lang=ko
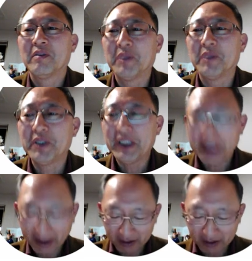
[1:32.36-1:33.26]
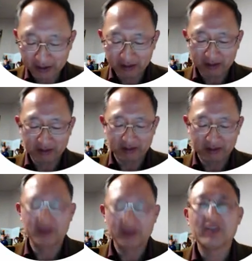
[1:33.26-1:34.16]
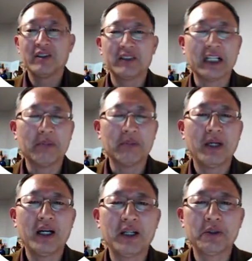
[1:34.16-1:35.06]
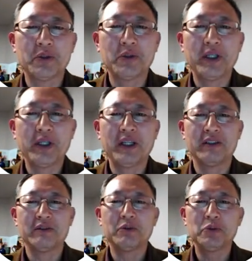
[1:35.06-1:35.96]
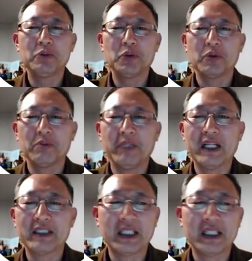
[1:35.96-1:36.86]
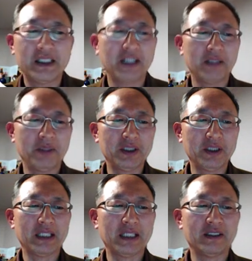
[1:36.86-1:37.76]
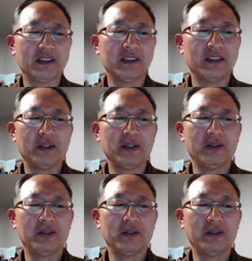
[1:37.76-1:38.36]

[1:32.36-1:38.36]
이 책은 장파 교수의 중국 미학사 책을 번역한 건데요.